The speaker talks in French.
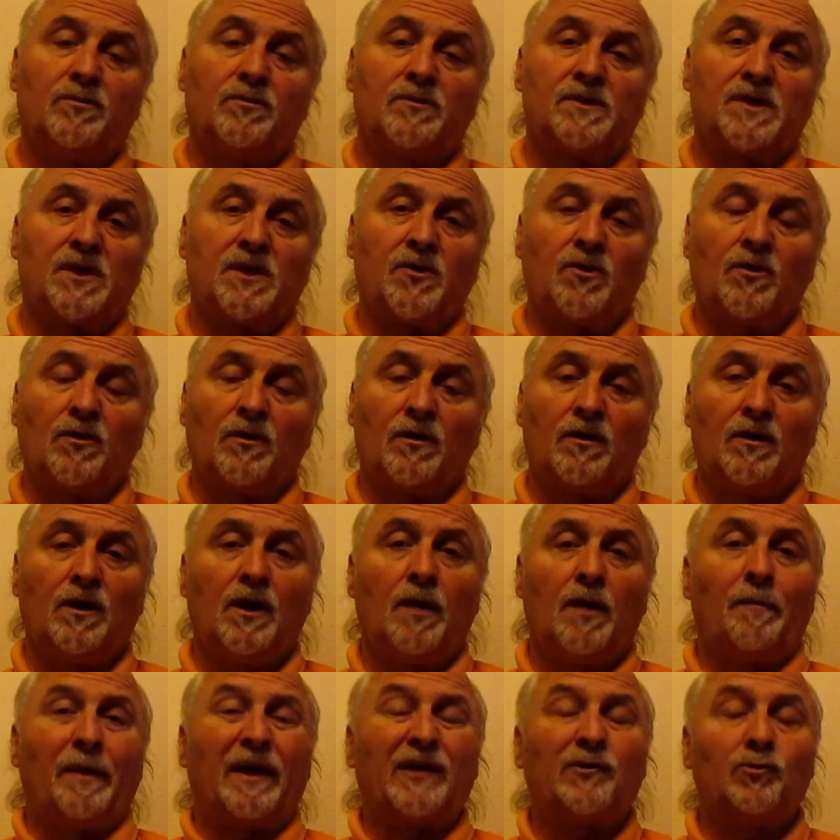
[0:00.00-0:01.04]
Seigneur,
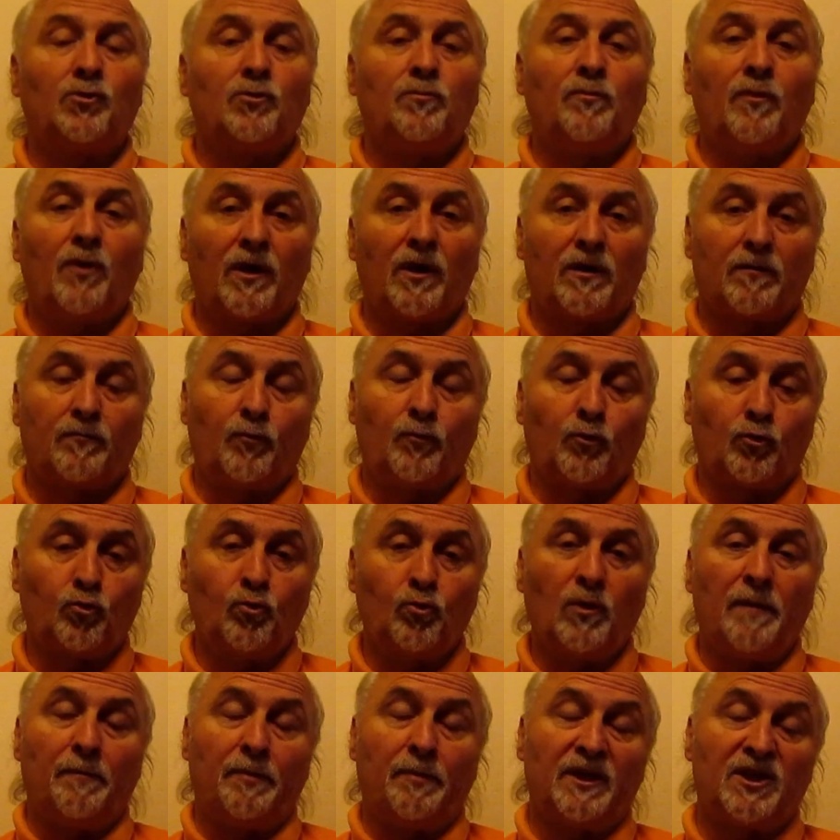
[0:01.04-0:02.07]
pardonne-moi pour tous
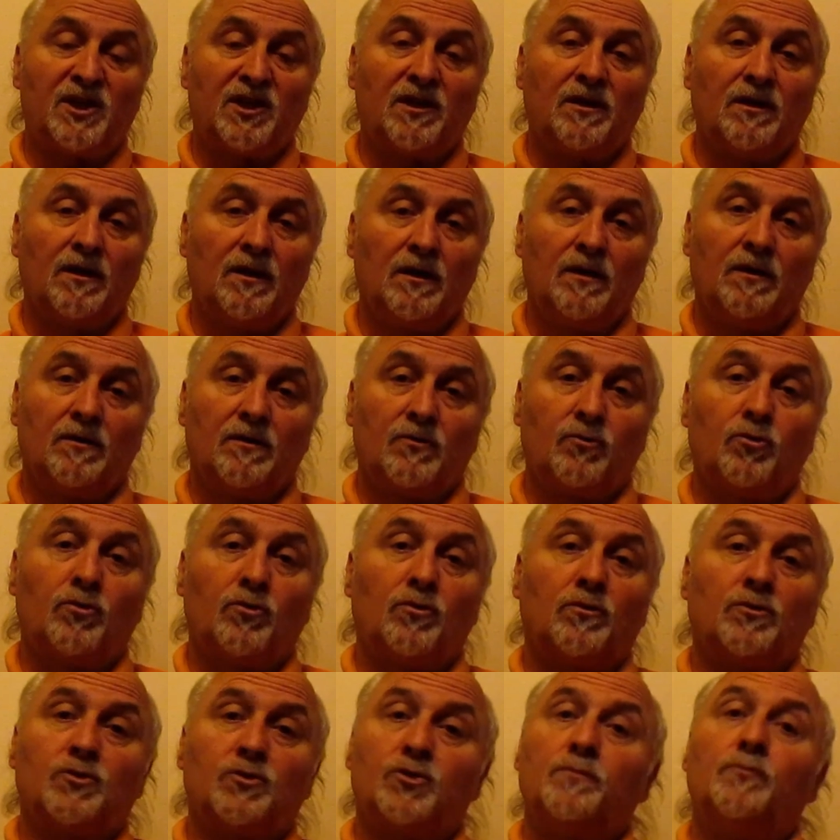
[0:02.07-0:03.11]
les péchés
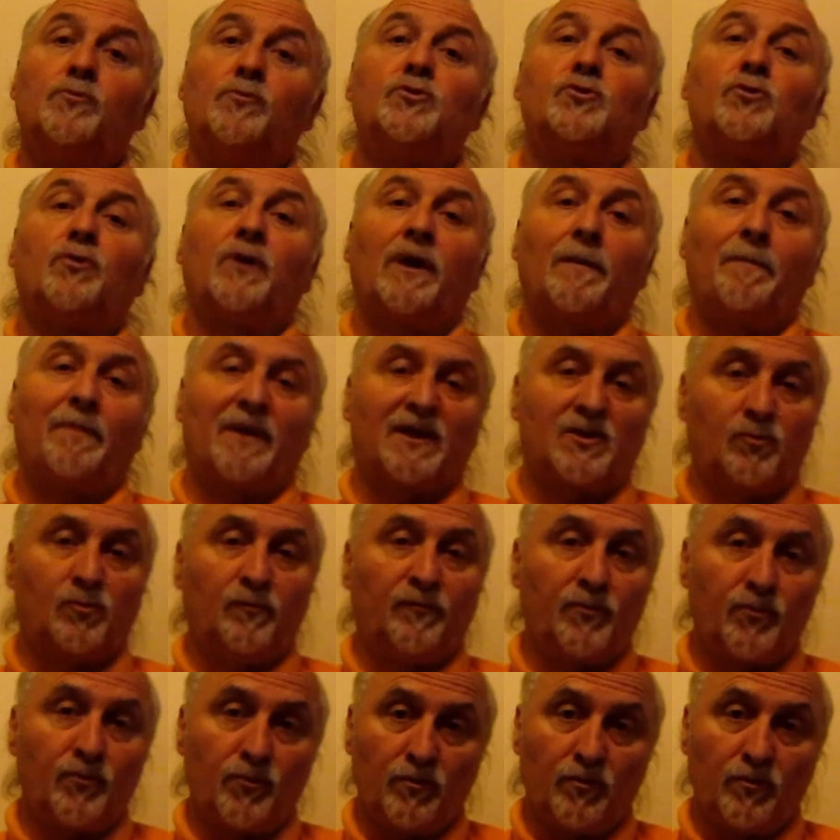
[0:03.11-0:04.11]
dont je ne me serais pas souvenu.